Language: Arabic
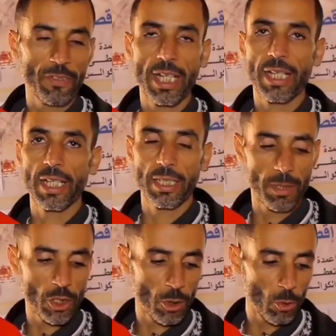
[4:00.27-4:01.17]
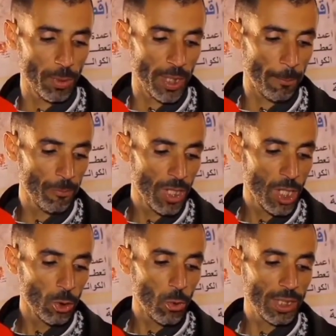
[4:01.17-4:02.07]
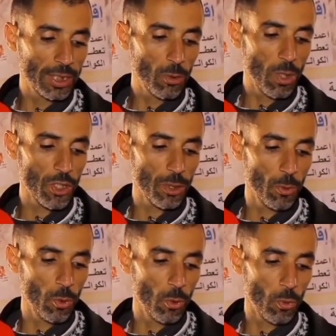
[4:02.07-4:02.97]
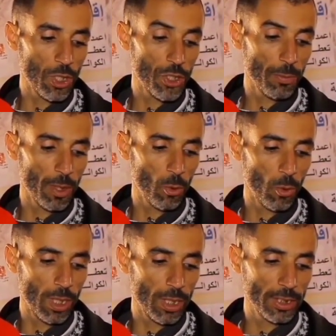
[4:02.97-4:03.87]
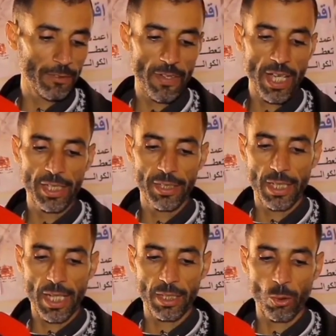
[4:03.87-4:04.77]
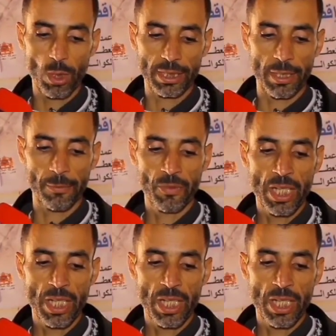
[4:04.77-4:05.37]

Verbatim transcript: في الأقاليم الجنوبية يؤدي واجبه, واجبه دفاعا عن الوطن